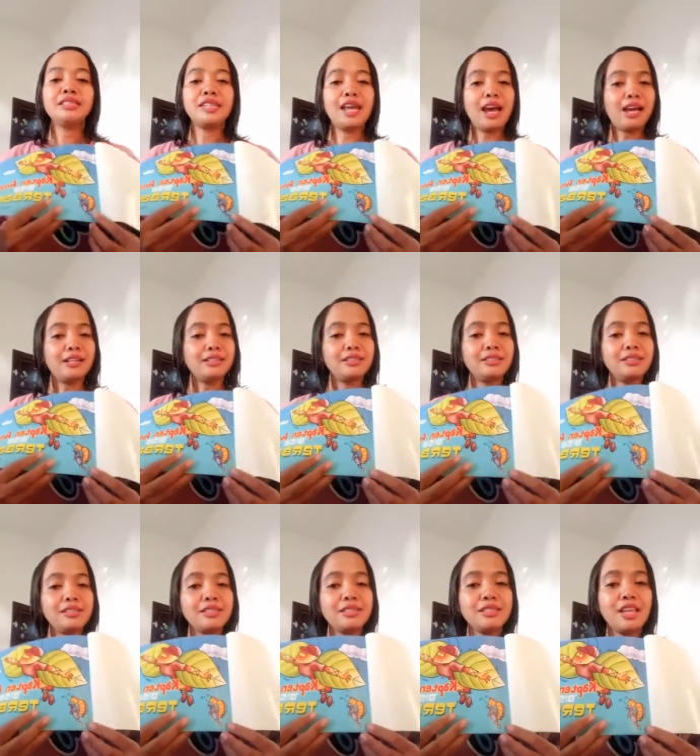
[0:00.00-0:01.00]

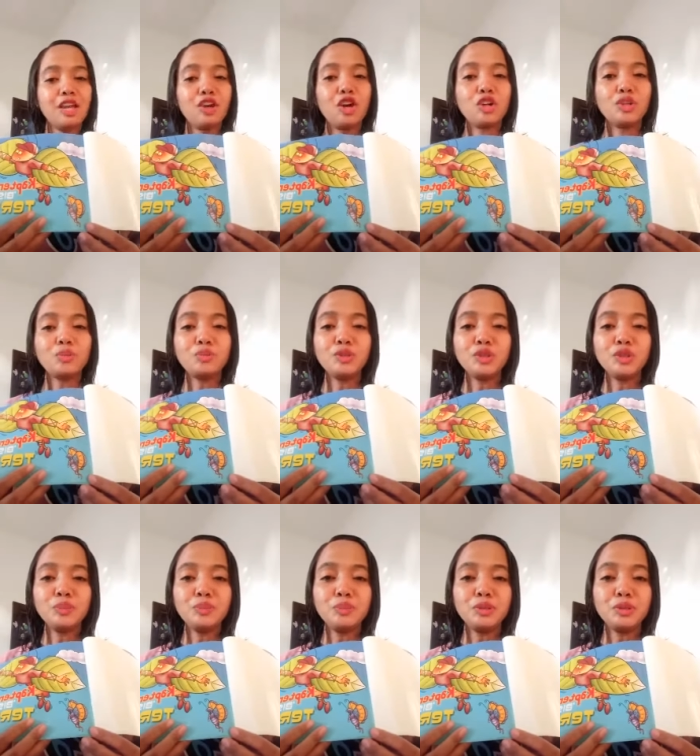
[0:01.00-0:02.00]
dan seekor
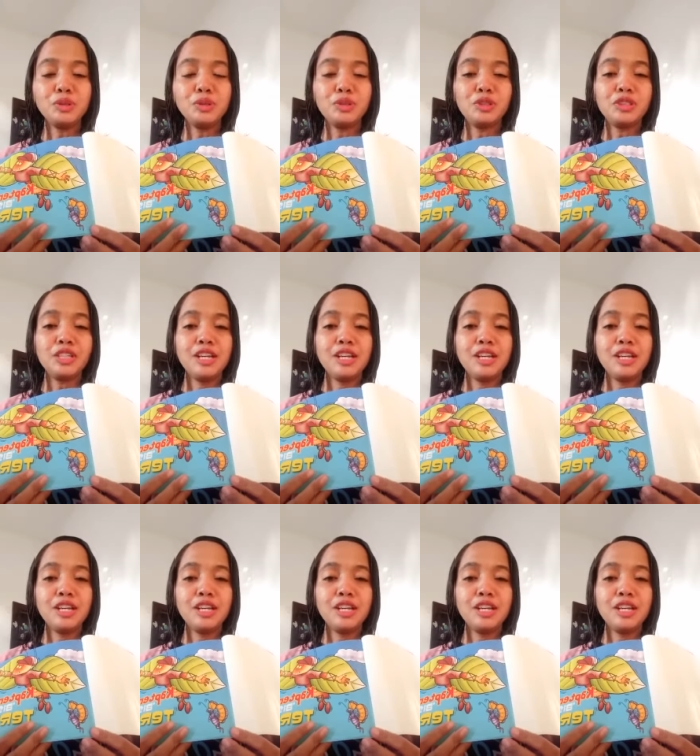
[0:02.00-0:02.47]
kupu-kupu